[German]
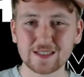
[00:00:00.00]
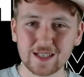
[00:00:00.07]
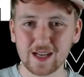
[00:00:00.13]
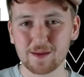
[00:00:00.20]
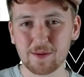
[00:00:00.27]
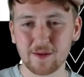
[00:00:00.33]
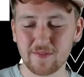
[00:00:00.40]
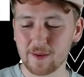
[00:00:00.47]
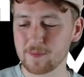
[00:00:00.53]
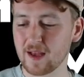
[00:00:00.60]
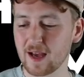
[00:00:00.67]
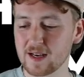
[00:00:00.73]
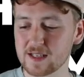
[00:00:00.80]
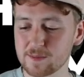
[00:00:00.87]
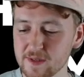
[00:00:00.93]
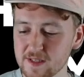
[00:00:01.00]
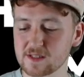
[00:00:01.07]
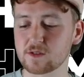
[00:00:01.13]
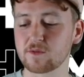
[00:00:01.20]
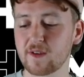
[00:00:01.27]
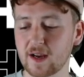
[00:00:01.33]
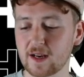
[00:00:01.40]
aber wäre mir alles ein bisschen
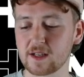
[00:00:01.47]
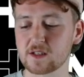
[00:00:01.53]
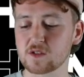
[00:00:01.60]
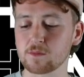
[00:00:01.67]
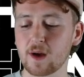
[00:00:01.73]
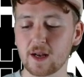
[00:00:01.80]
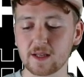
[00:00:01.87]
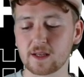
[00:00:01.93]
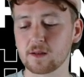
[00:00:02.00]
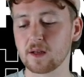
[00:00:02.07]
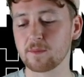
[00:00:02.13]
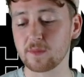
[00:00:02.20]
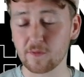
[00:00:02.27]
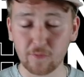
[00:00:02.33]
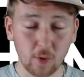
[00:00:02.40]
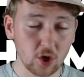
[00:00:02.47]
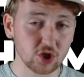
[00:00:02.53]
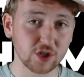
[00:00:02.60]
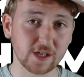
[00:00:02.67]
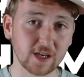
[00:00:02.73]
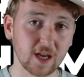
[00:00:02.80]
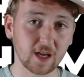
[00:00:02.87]
zu wackelig, zumal ich mir
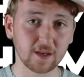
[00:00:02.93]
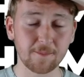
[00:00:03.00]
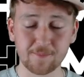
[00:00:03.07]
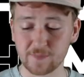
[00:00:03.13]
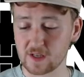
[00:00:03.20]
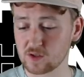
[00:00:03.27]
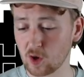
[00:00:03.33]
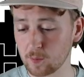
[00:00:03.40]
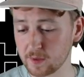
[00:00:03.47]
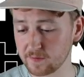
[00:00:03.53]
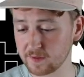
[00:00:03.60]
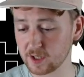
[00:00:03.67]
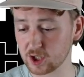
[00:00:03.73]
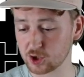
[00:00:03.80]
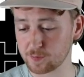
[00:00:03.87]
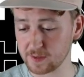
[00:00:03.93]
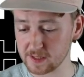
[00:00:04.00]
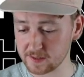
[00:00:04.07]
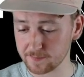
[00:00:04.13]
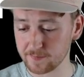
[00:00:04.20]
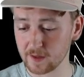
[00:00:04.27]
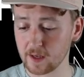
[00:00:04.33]
vorstellen kann, dass Omlin wieder spielt.